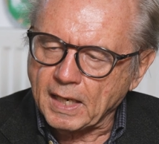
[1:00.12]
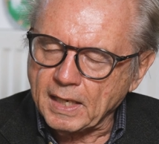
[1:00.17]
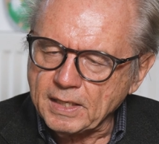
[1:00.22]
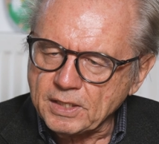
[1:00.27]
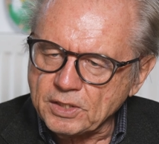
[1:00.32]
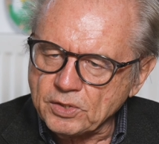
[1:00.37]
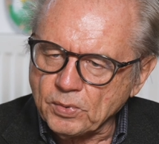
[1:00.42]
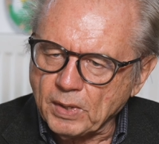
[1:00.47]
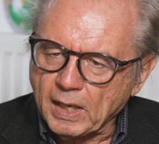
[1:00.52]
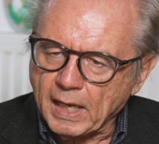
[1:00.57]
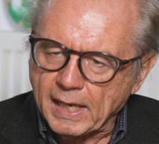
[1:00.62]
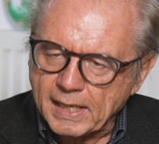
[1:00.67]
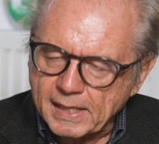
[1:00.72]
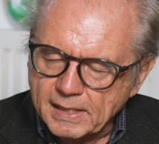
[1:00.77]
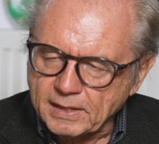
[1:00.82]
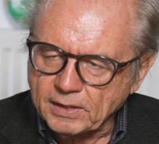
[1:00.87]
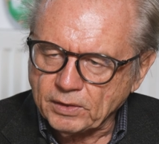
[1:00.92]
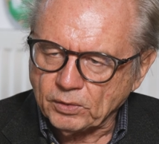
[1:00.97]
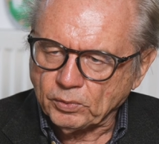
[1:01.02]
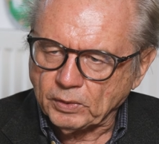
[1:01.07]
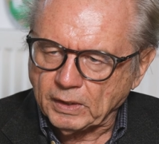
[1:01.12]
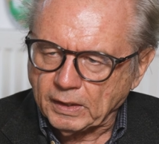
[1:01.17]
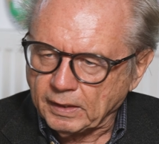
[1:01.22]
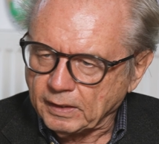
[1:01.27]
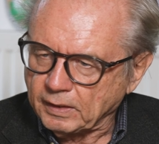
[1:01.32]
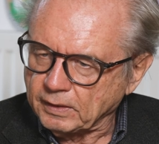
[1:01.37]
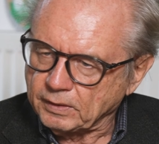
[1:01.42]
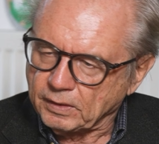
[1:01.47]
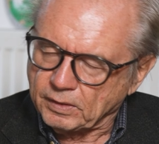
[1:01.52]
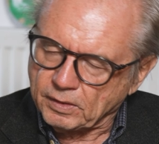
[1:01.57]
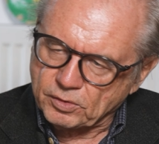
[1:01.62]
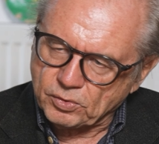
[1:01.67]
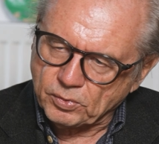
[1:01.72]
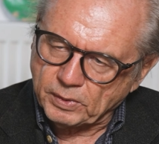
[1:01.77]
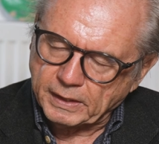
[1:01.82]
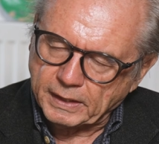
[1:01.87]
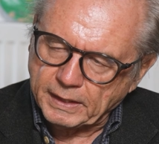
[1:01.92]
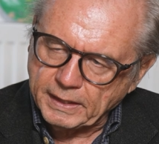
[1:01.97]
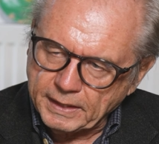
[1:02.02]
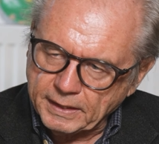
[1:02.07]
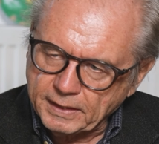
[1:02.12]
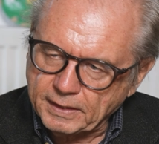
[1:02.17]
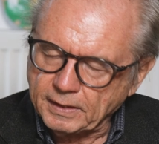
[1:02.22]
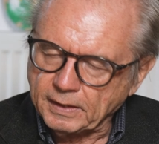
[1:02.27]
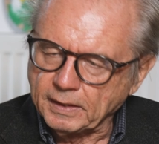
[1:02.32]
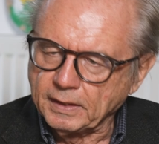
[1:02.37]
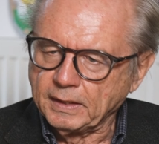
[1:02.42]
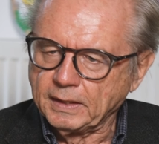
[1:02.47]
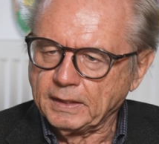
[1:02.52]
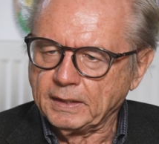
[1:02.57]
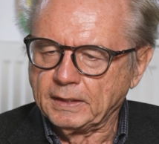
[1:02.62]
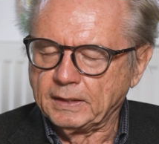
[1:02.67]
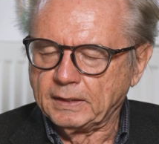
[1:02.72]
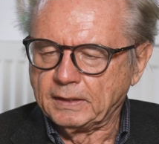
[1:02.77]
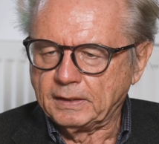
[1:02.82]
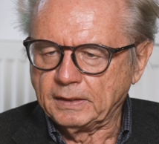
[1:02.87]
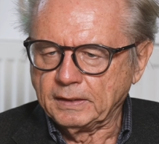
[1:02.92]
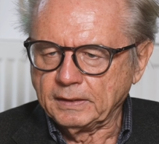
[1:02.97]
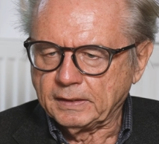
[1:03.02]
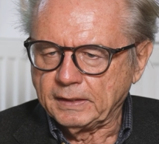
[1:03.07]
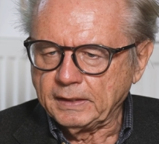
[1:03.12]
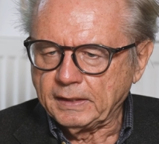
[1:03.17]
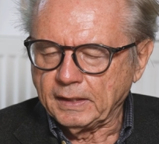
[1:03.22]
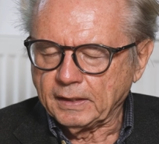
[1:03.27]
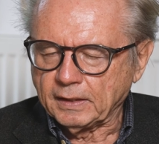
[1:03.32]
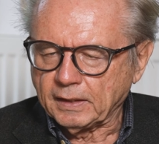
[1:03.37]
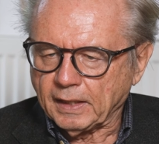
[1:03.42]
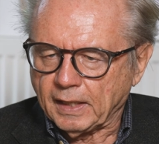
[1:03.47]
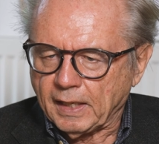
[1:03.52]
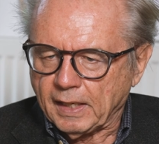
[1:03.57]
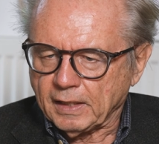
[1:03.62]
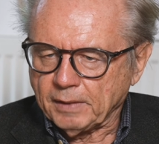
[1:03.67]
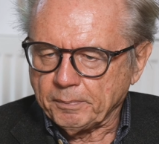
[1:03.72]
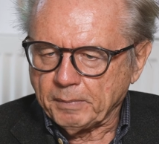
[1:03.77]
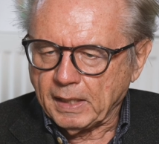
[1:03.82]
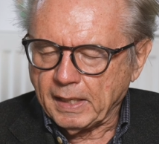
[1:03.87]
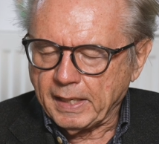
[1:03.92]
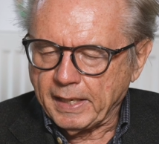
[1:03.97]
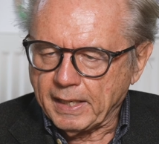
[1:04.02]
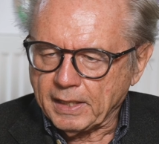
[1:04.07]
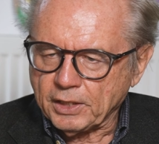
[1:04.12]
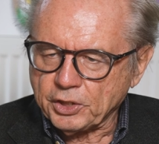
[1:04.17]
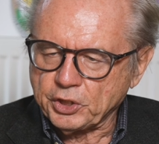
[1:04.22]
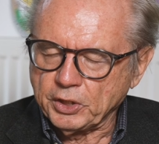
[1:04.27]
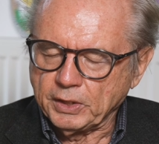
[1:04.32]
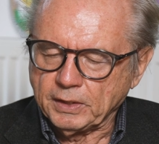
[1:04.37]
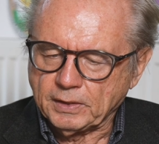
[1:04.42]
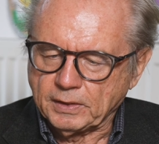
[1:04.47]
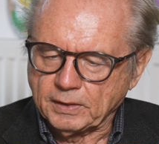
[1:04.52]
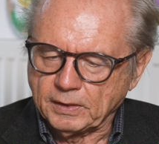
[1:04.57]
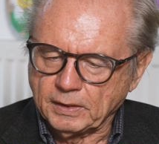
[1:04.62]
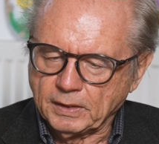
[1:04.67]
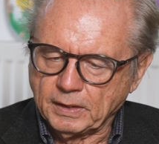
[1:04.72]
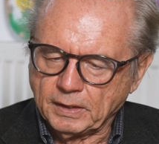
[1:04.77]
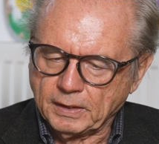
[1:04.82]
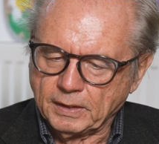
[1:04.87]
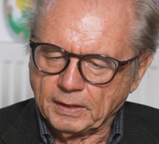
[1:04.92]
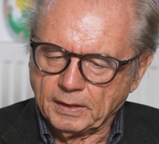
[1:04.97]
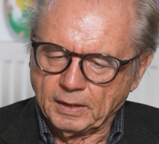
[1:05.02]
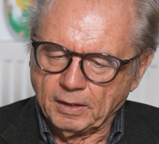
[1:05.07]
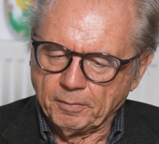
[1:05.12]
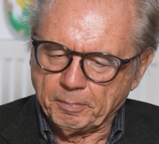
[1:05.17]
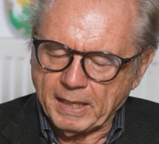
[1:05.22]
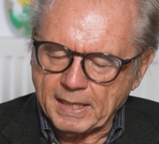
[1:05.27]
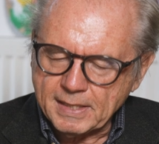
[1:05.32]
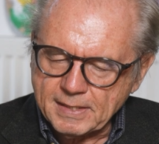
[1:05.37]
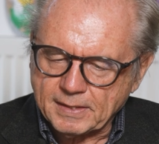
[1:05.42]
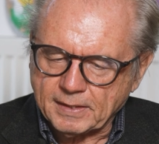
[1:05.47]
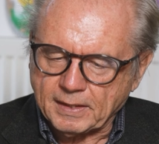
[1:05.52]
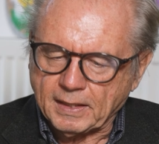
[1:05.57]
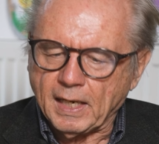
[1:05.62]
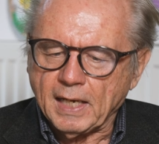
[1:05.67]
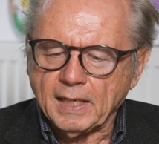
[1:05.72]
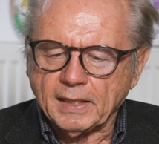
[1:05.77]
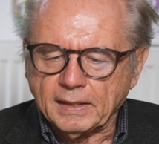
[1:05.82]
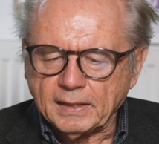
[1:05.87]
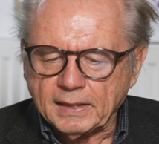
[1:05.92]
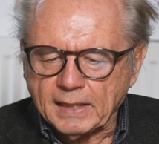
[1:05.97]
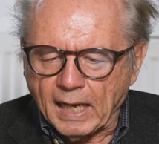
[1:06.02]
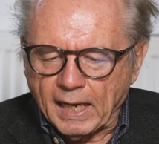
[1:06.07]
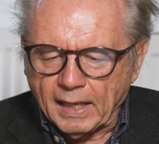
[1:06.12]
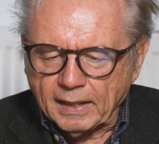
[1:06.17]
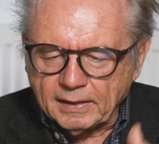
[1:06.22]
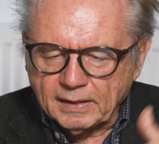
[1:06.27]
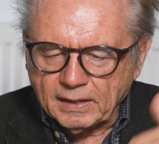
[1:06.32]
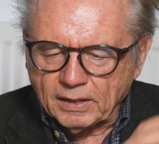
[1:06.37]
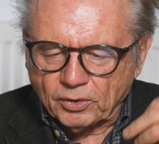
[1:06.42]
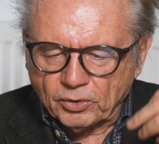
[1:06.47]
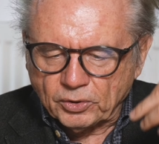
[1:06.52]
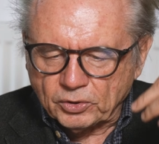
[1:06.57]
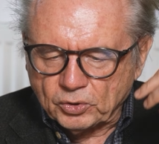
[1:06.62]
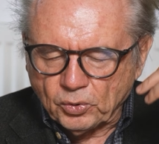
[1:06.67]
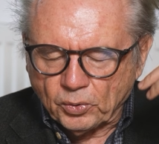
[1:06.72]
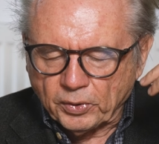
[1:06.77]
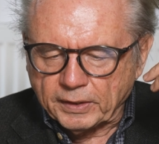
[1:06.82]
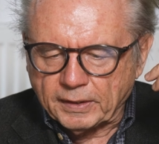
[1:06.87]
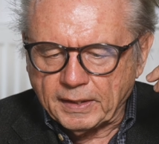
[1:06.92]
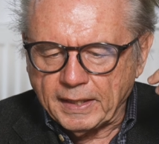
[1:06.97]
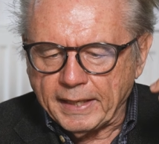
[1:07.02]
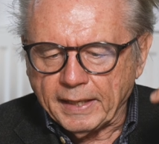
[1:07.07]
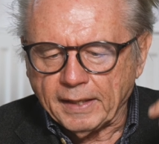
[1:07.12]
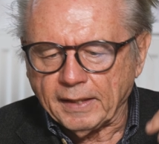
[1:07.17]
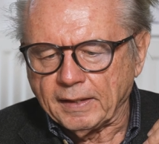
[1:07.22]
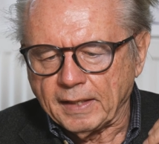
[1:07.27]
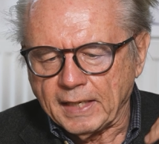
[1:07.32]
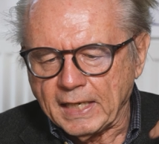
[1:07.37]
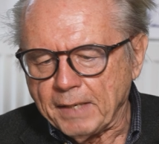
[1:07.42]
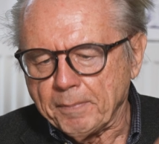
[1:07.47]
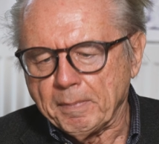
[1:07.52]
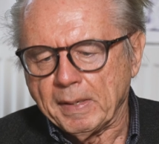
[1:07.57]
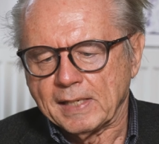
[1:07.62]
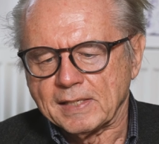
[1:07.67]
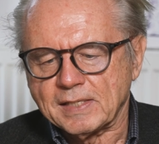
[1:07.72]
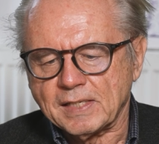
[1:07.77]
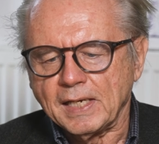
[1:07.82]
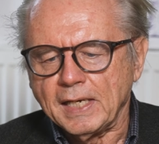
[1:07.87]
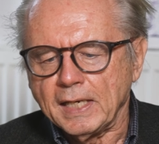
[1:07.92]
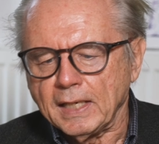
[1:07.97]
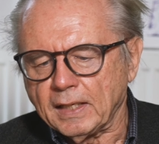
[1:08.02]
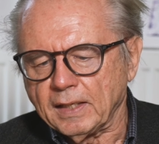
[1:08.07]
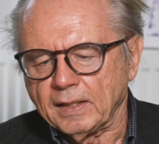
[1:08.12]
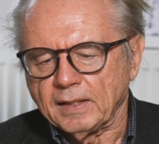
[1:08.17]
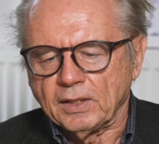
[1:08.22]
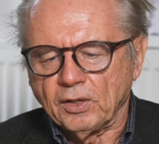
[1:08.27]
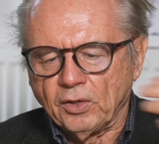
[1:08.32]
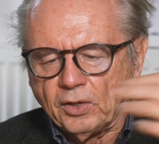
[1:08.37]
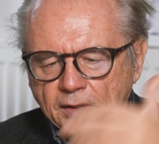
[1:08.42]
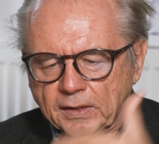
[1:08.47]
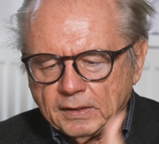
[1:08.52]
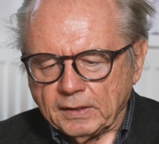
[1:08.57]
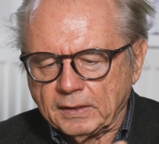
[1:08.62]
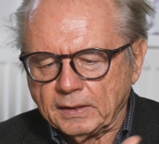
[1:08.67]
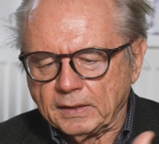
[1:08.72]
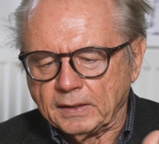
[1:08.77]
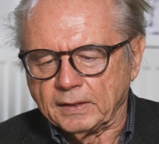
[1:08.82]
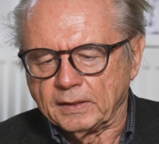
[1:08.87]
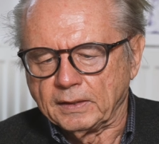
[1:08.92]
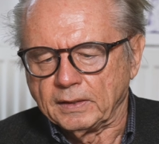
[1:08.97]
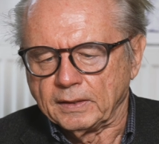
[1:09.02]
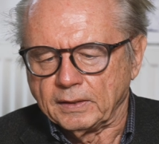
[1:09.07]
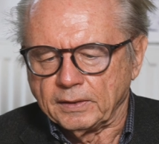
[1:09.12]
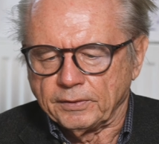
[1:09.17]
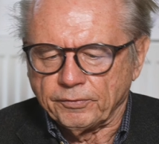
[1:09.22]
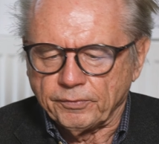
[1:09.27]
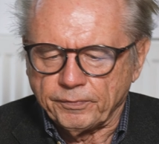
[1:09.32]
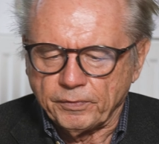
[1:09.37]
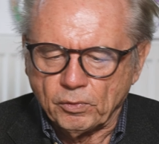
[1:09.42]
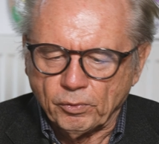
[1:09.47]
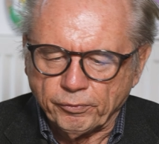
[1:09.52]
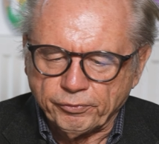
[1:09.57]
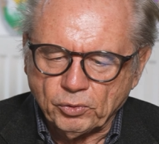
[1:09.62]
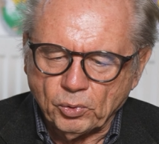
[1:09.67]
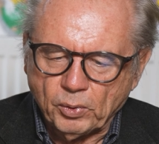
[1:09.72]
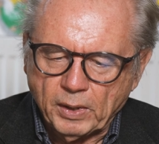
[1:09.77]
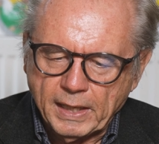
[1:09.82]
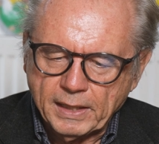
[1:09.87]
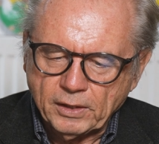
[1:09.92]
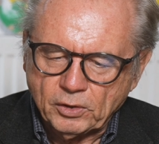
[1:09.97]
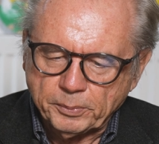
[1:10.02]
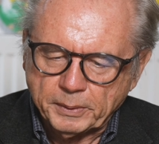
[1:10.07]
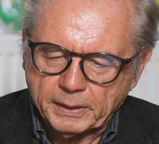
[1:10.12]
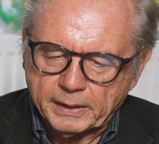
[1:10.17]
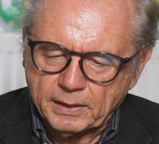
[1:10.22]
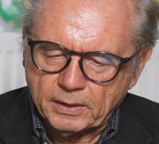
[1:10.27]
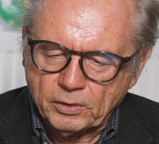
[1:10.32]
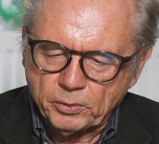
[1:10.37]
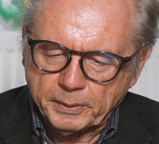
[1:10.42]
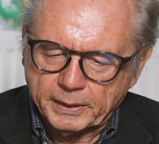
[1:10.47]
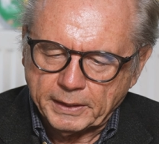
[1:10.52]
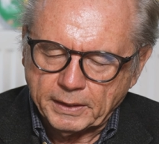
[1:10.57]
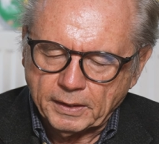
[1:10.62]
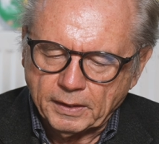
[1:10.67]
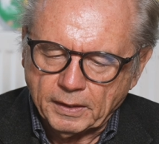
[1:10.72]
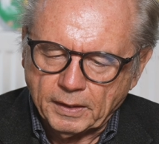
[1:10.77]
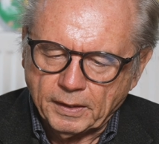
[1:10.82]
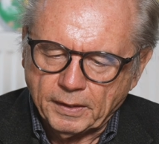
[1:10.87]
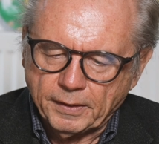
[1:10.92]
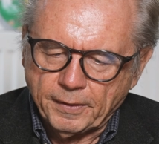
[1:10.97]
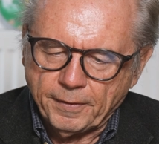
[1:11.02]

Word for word: einzuhalten oder zu errichten, äh, die den gerade mal Herrschenden passt. Gerade die antiautoritären ehemals Linken, die heute die, die Lufthoheit über den, über den